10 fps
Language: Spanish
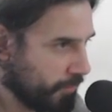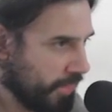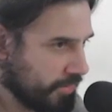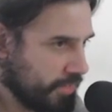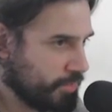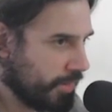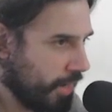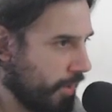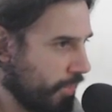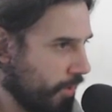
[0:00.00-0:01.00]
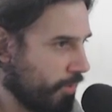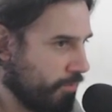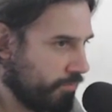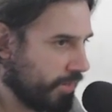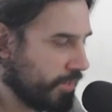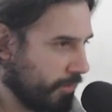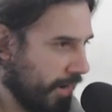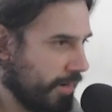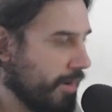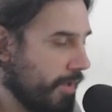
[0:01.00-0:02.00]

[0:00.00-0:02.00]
que se hizo a través de un festival